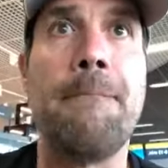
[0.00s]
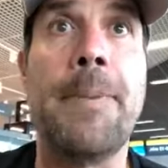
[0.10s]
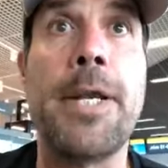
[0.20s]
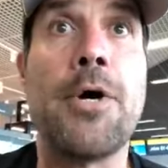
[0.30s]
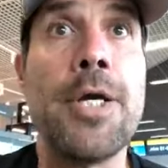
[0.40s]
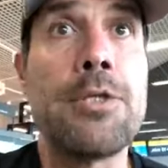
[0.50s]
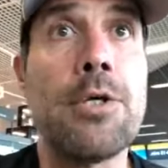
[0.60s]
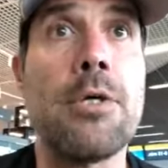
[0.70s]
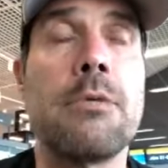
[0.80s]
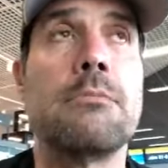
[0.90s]
Pero
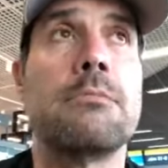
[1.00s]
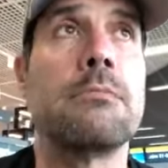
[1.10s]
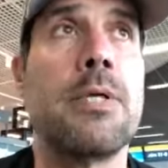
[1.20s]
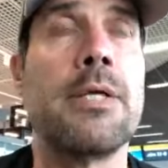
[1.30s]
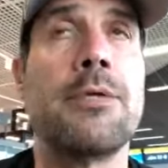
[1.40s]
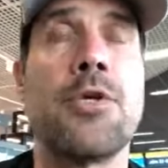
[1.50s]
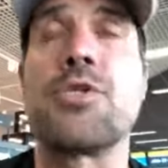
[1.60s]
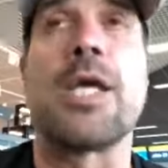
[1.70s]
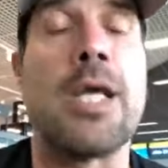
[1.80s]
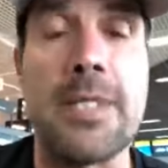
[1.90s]
esto eh, no
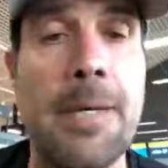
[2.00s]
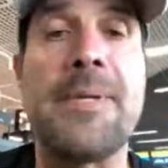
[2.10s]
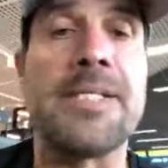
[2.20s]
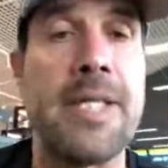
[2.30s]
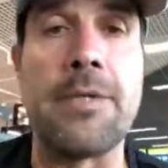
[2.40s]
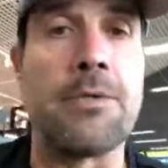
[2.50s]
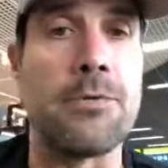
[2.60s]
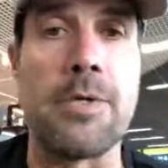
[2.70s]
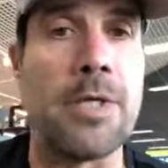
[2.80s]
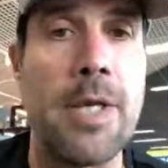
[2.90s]
sé qué está pensando,
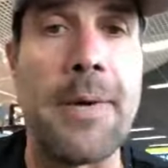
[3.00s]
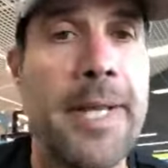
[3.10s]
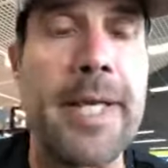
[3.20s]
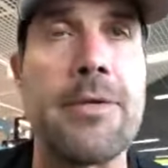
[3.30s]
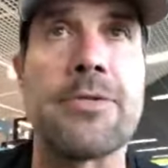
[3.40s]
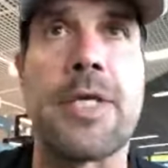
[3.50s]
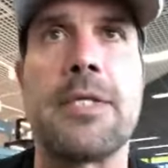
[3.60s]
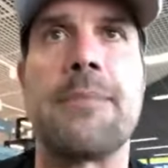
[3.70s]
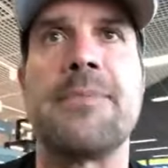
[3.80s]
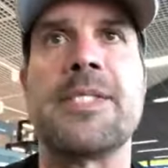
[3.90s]
la verdad que no sé qué
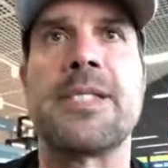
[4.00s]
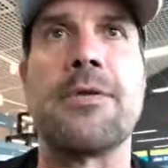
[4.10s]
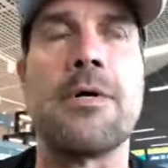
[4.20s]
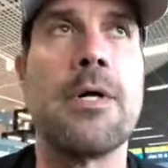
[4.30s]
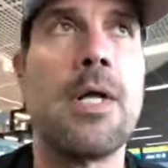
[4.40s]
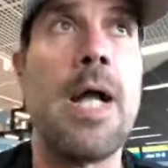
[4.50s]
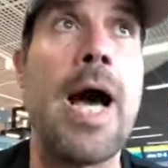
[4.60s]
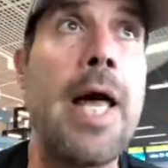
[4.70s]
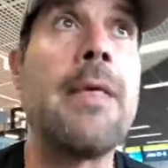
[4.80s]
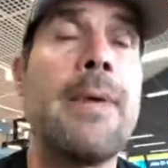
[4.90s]
están pensando.
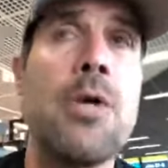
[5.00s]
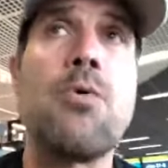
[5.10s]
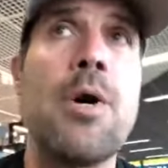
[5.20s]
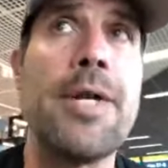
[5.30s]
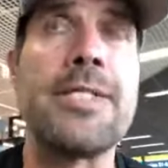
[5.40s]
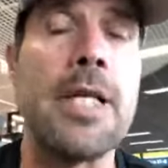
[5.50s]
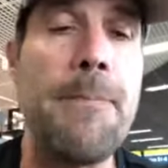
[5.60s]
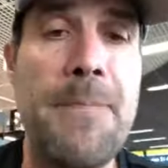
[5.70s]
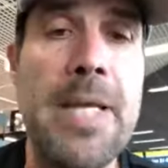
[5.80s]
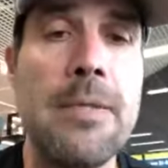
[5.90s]
Además los jugadores, el
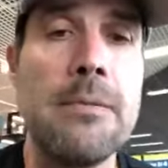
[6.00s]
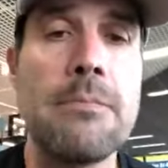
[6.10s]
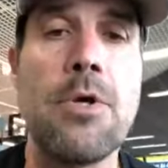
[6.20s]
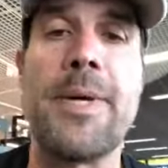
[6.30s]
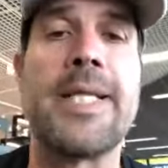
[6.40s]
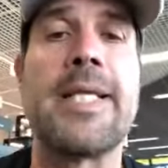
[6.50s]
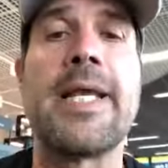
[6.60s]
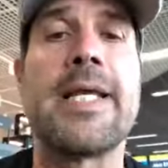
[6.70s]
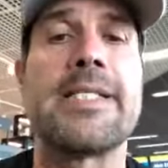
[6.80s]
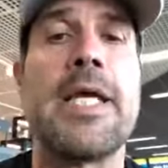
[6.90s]
IPIN, lo van a
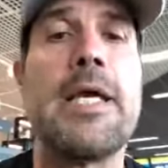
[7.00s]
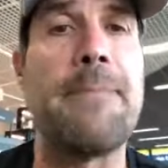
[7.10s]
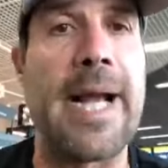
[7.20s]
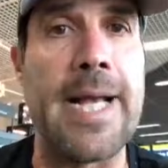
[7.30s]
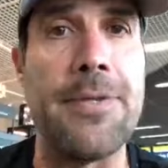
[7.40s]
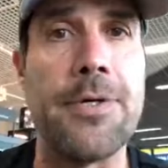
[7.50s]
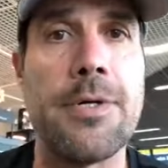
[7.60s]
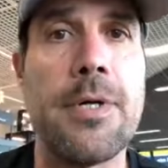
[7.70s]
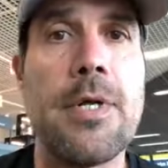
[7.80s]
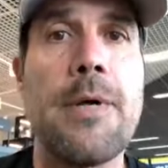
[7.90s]
tener que seguir pagando
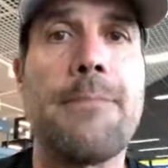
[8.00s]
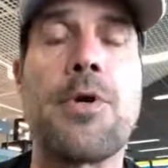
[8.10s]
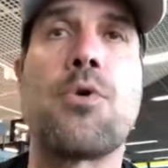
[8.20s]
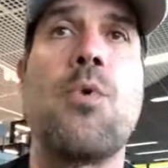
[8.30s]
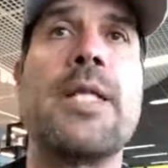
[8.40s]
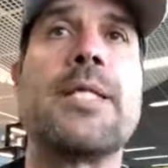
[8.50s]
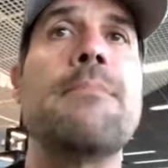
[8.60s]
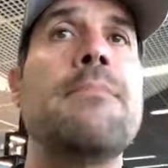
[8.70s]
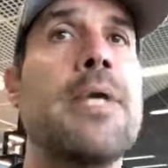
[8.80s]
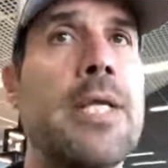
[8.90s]
por lo cual
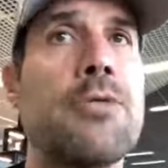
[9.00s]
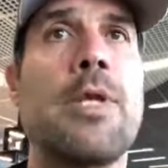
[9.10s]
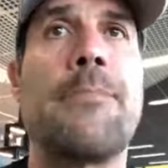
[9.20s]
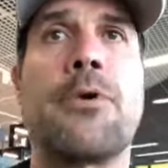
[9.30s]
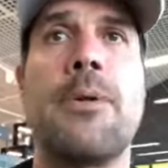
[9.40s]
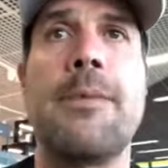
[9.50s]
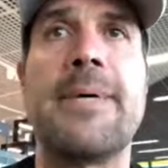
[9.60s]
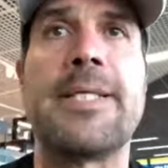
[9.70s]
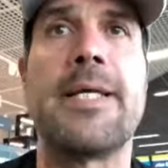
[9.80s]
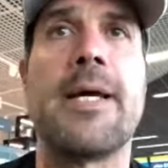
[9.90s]
también es una
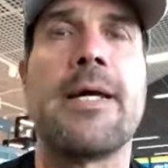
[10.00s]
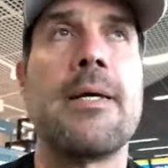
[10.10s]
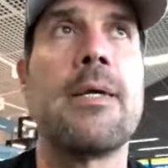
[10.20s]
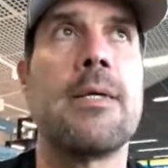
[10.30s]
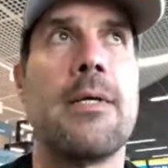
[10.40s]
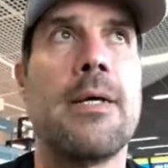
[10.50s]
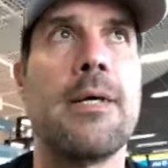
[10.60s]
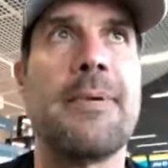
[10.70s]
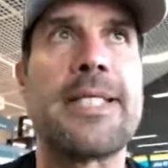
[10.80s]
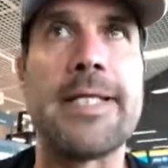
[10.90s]
problemática
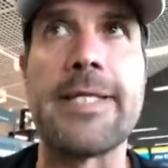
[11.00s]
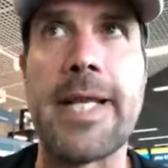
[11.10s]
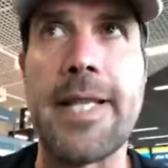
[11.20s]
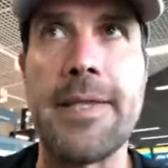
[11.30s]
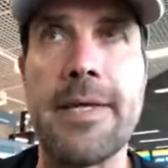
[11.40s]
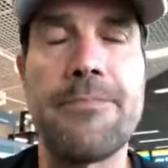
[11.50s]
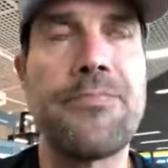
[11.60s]
eh, bastante grande.